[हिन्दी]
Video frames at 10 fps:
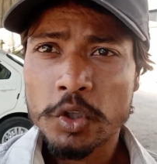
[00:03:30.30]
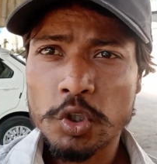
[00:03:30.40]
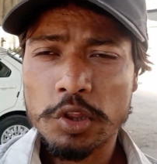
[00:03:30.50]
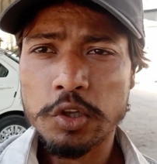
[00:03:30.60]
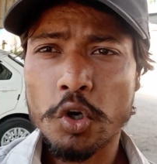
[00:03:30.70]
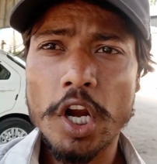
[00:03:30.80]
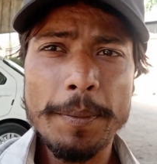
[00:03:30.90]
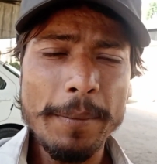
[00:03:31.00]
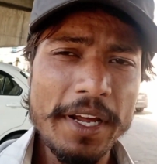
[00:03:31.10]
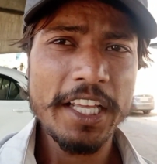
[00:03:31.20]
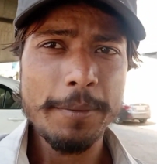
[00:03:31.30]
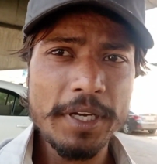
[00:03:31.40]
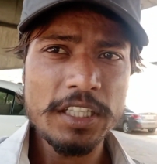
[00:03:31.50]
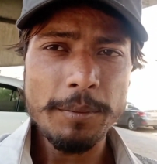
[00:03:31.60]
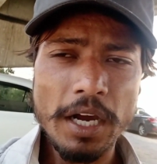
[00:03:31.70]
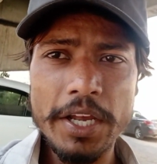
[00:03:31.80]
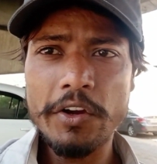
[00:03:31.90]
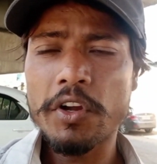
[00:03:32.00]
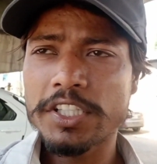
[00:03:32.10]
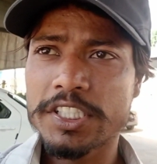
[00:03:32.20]
तो दोस्तों रॉयल पाम आने के बाद हम
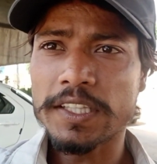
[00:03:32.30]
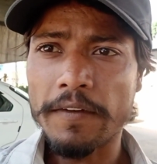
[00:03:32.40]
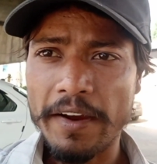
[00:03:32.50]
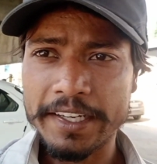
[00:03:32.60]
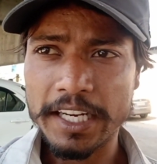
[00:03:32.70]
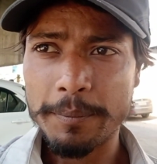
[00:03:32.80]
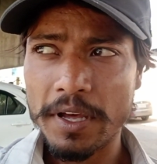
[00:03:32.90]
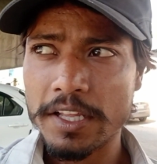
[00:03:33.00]
आए हुए जिंदल फैक्ट्री के